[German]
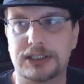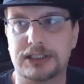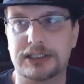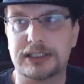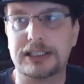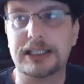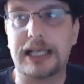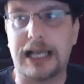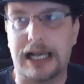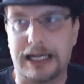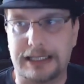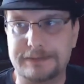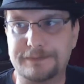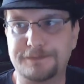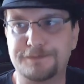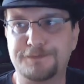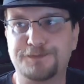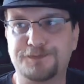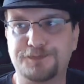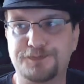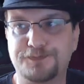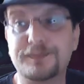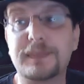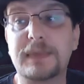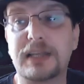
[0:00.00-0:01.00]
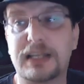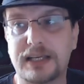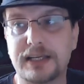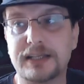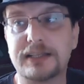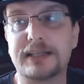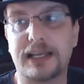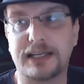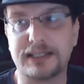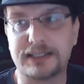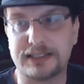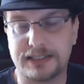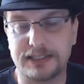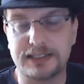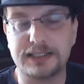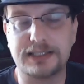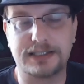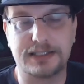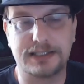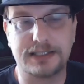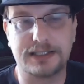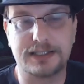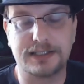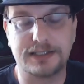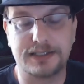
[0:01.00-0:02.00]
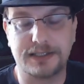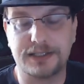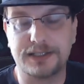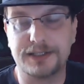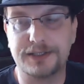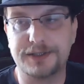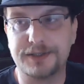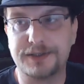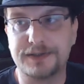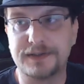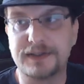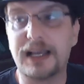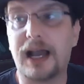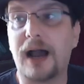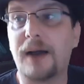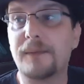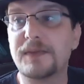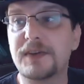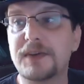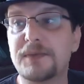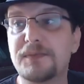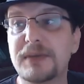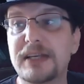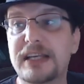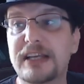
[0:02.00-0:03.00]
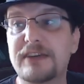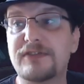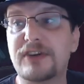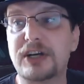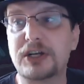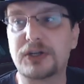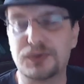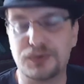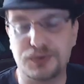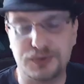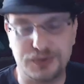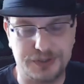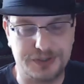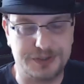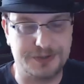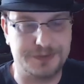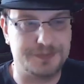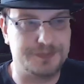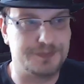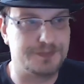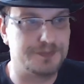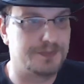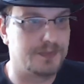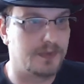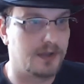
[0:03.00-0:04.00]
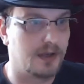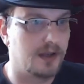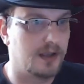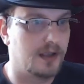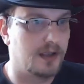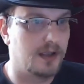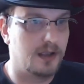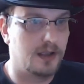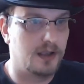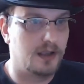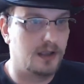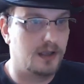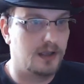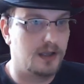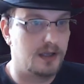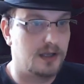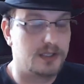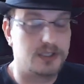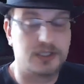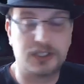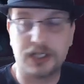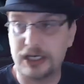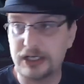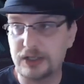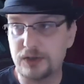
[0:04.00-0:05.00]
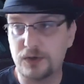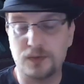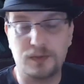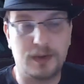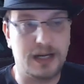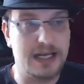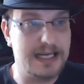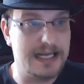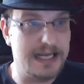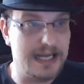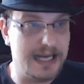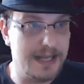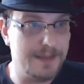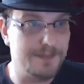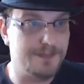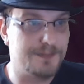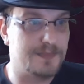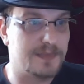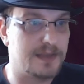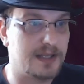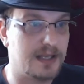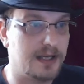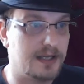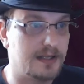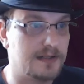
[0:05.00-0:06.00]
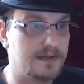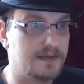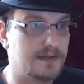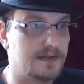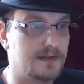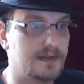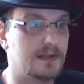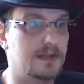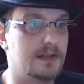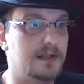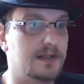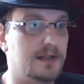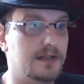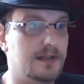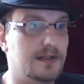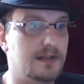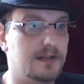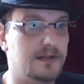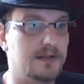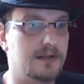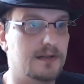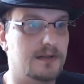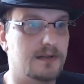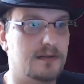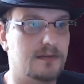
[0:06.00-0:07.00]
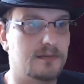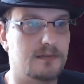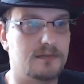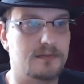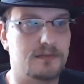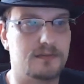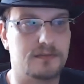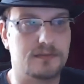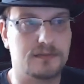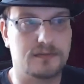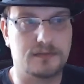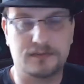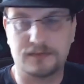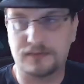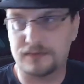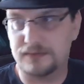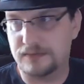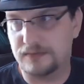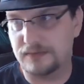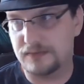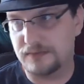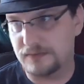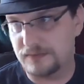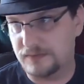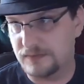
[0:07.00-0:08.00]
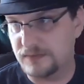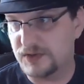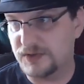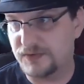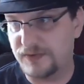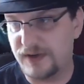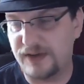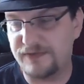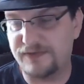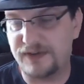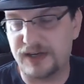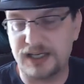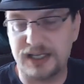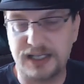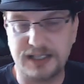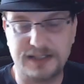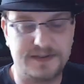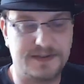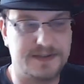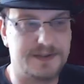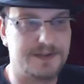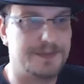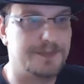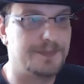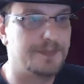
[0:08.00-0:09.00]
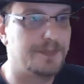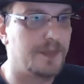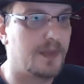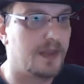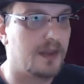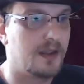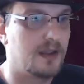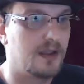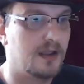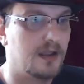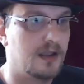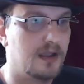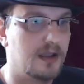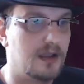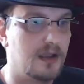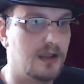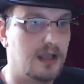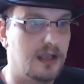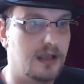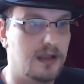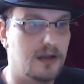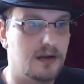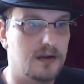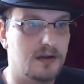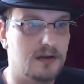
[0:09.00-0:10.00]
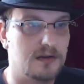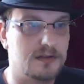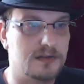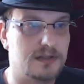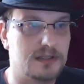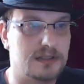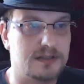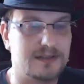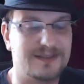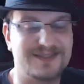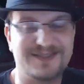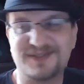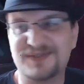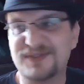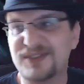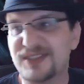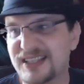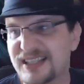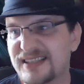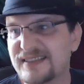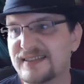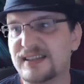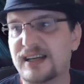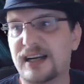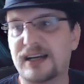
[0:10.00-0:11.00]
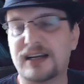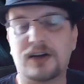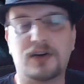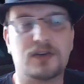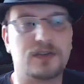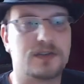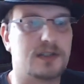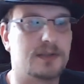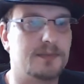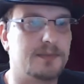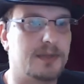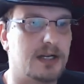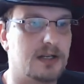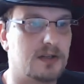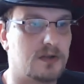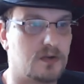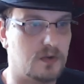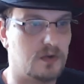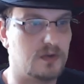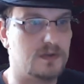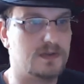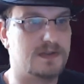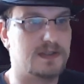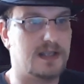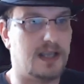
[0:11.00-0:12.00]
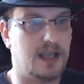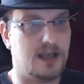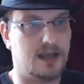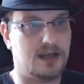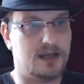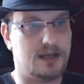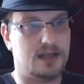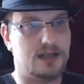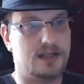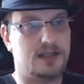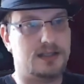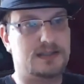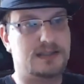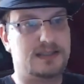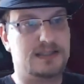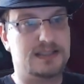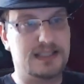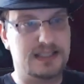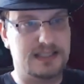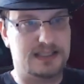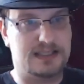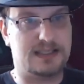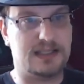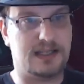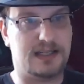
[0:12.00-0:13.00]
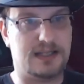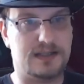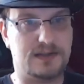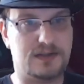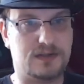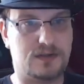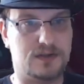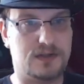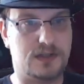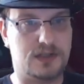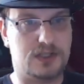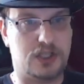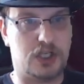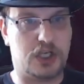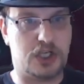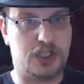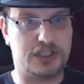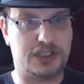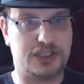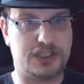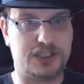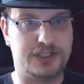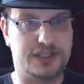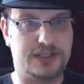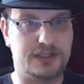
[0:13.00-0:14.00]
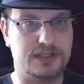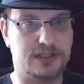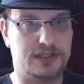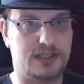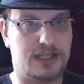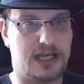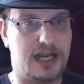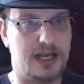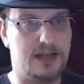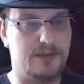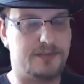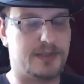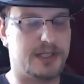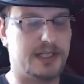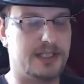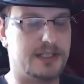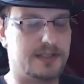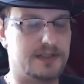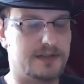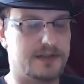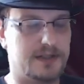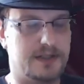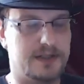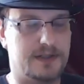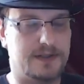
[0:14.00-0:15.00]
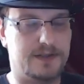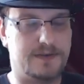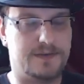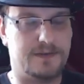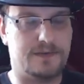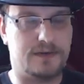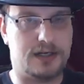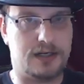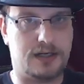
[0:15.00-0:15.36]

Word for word: Ja, ihr denkt richtig. Äh, sie haben sich mit ihr vergnügt. Shelly überlebt das, äh, schwer verletzt und wird ins Krankenhaus gebracht. Und Sarah sieht das und Sergeant Albrecht äh,